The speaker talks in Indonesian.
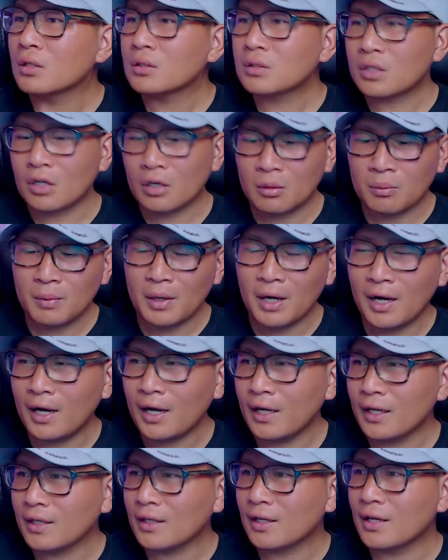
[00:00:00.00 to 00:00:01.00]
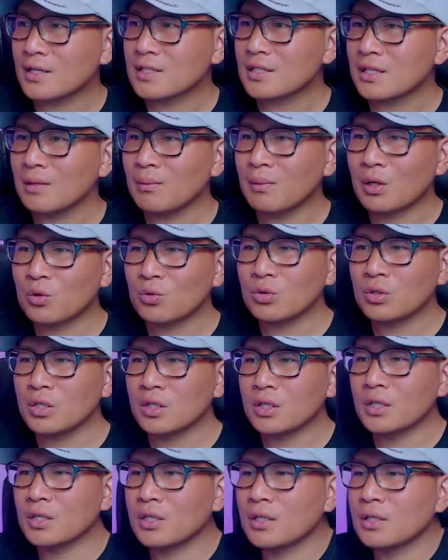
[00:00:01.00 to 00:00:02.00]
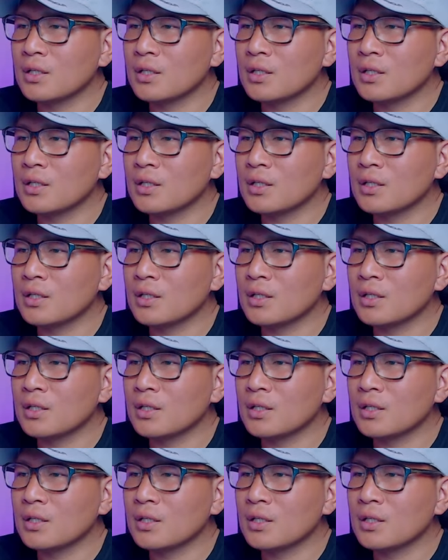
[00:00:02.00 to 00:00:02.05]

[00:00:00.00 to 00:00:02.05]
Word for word: terbaik guys saya baru ngeh ya